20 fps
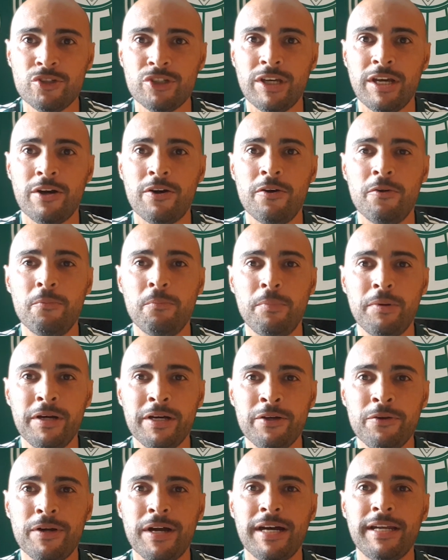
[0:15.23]
que
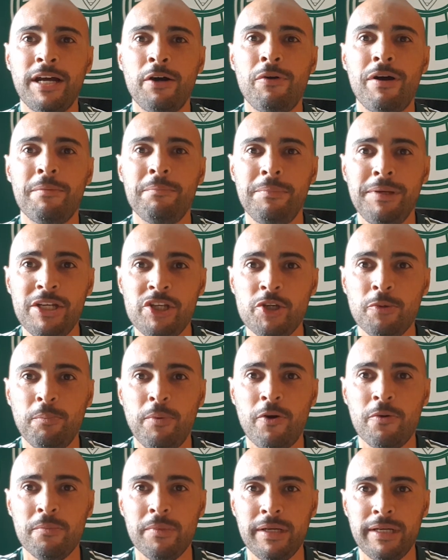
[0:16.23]
acompanham o canal Amite
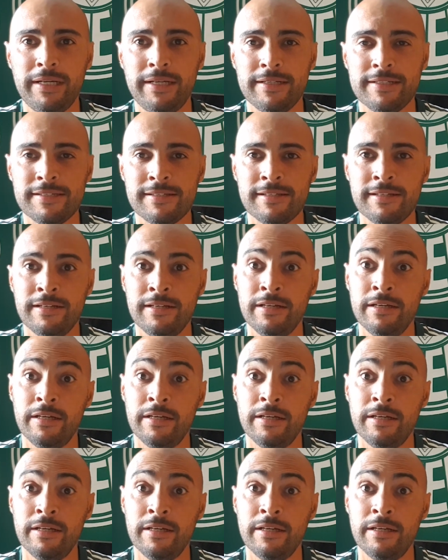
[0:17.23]
Palmeiras.